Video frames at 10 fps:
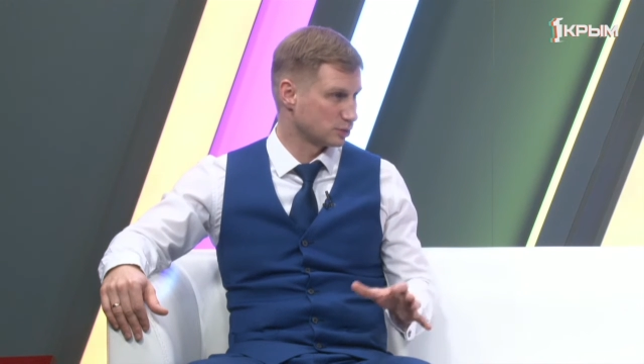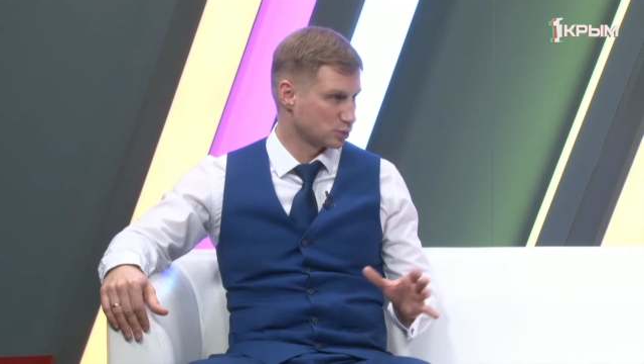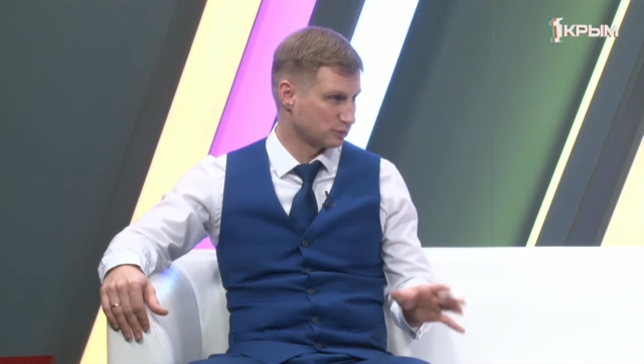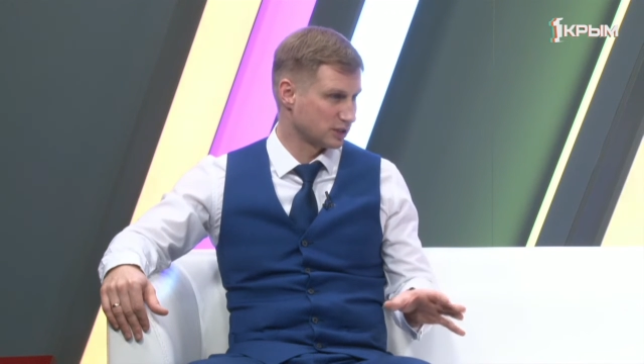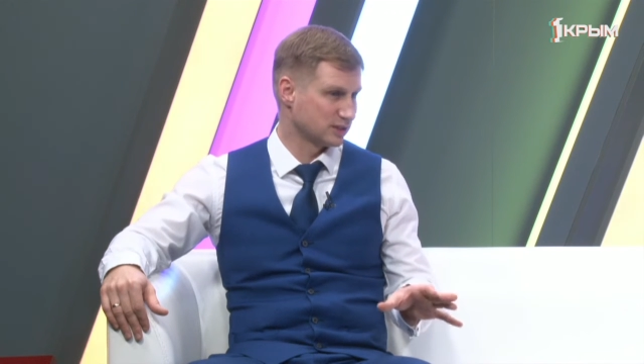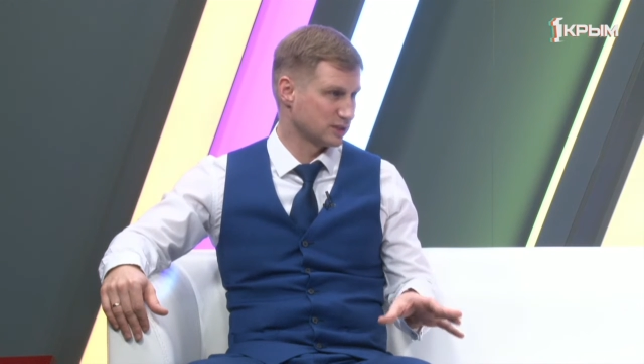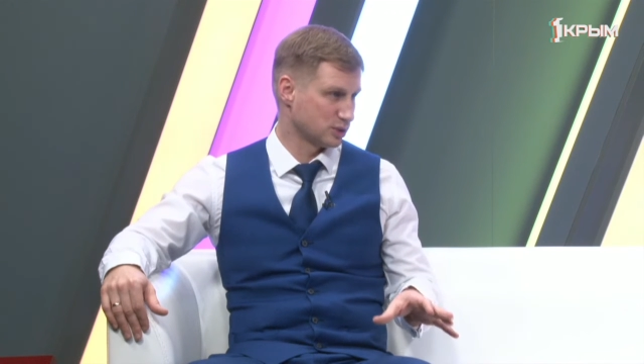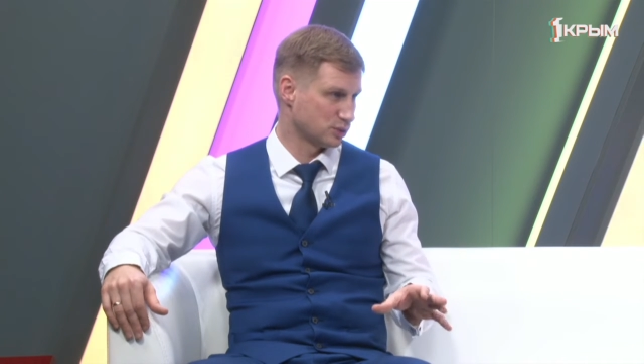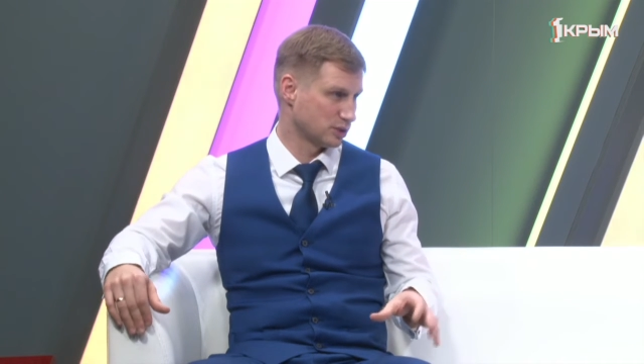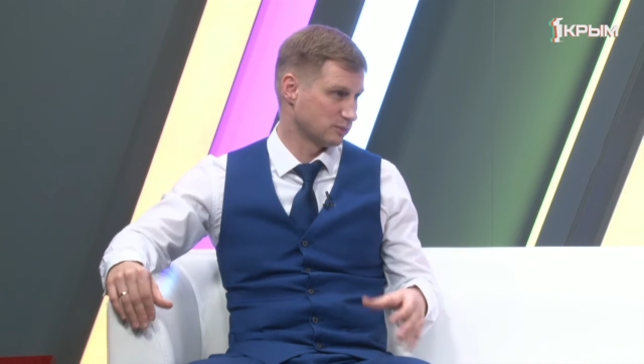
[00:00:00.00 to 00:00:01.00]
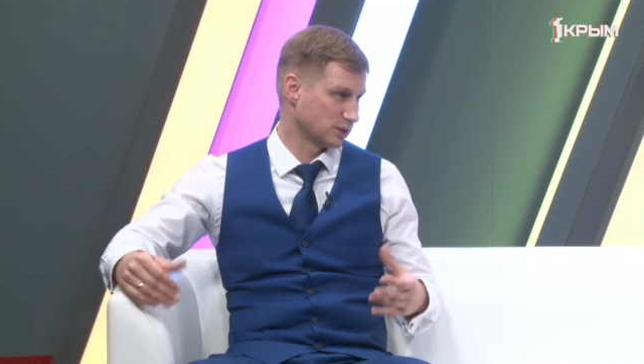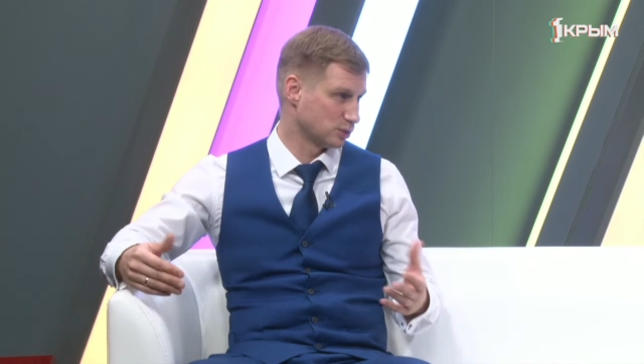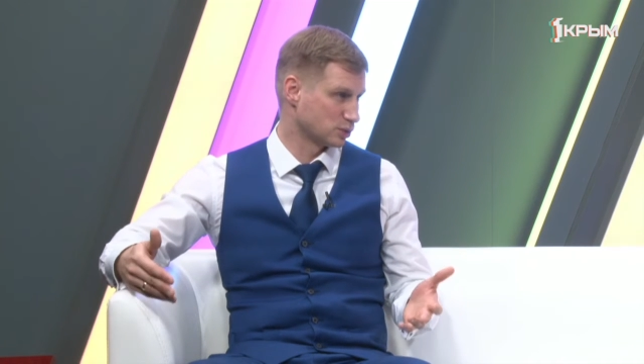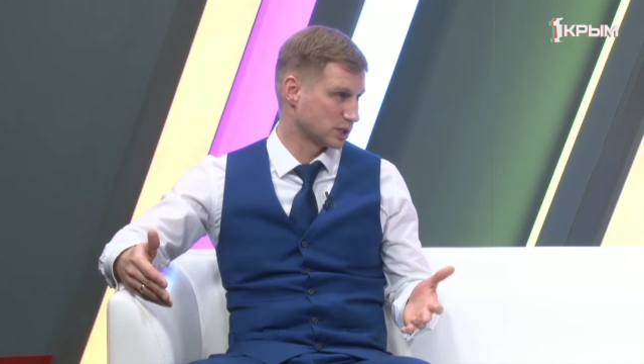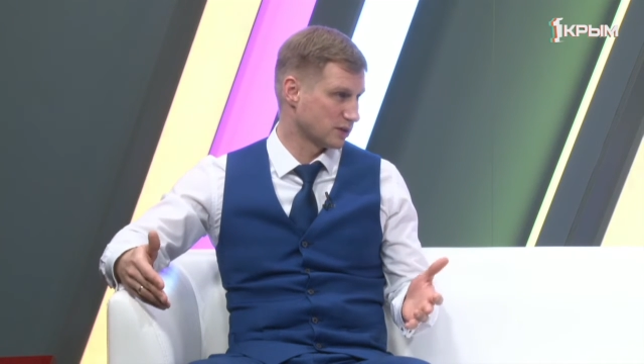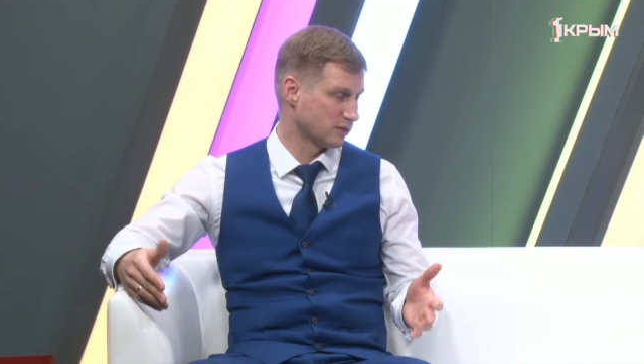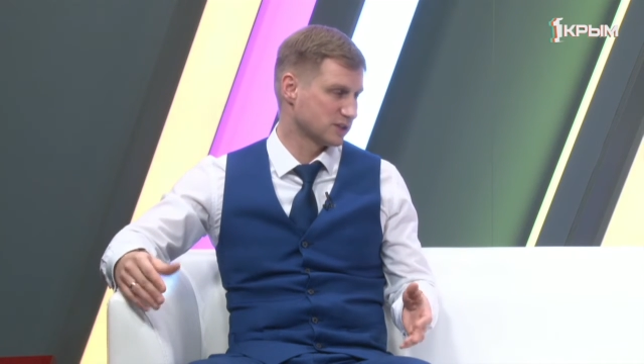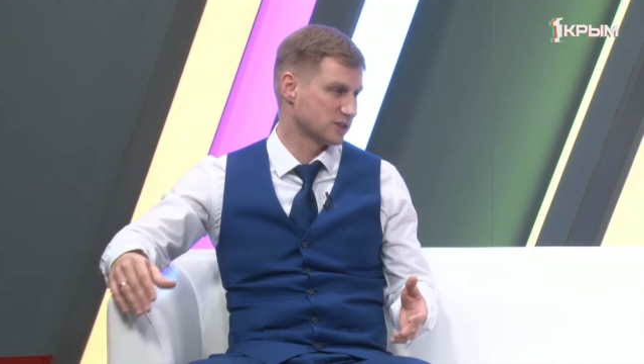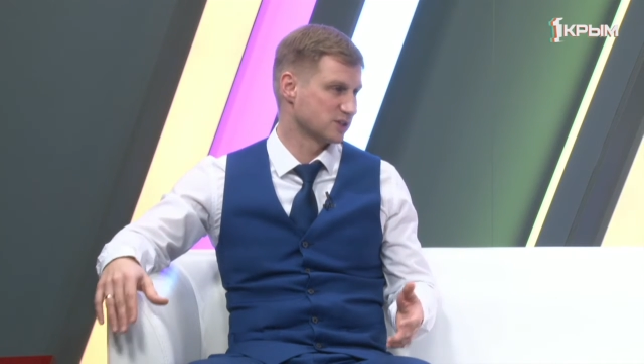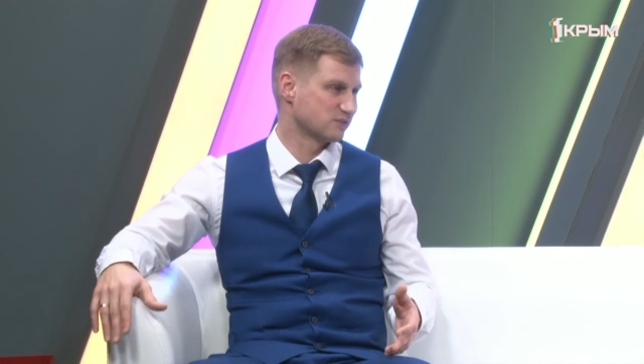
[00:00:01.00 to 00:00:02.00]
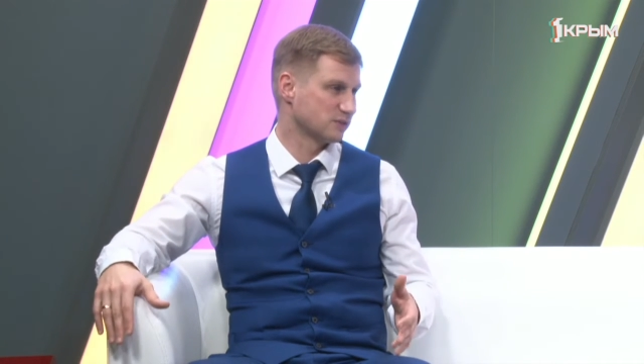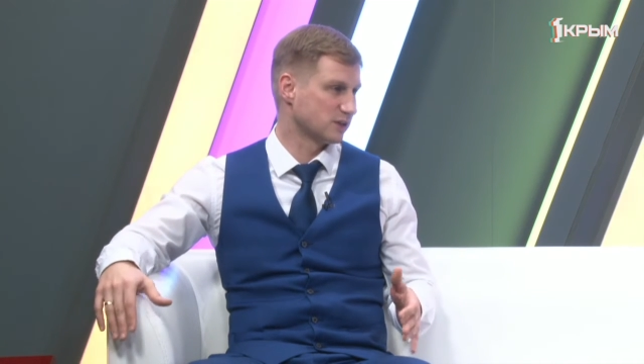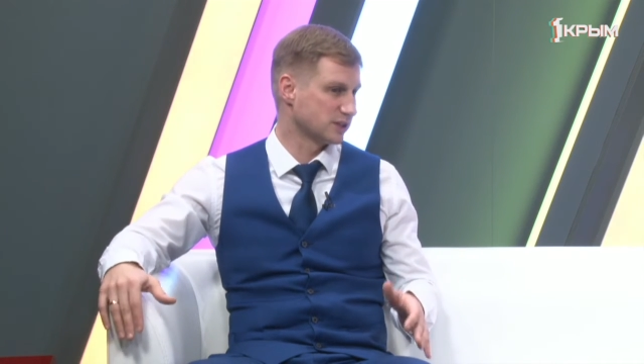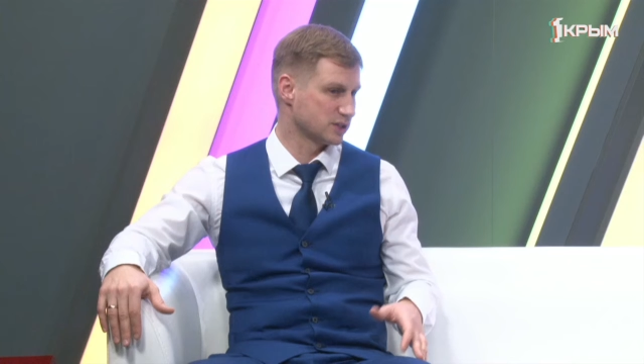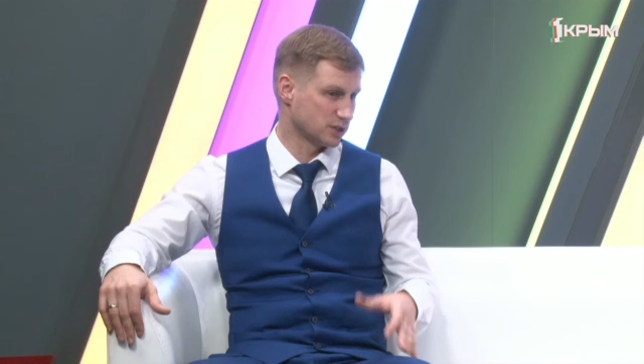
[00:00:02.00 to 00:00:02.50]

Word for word: чтобы данная территория благоустраивалась и развивалась